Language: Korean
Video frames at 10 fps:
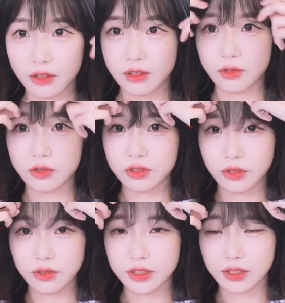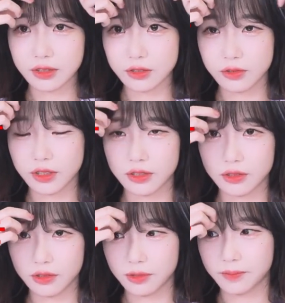그런 그런 일이 생길 수가
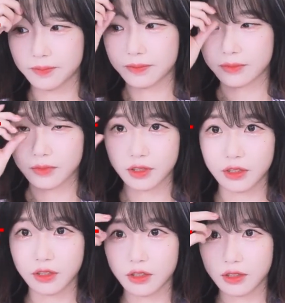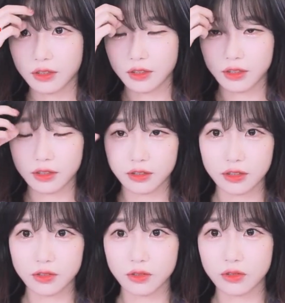있어요. 예,
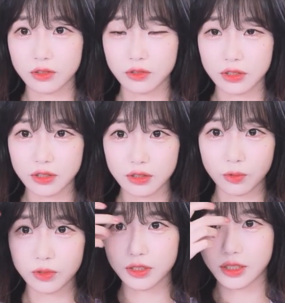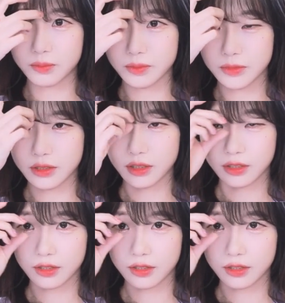그래서 굉장히 골치가 아픕니다.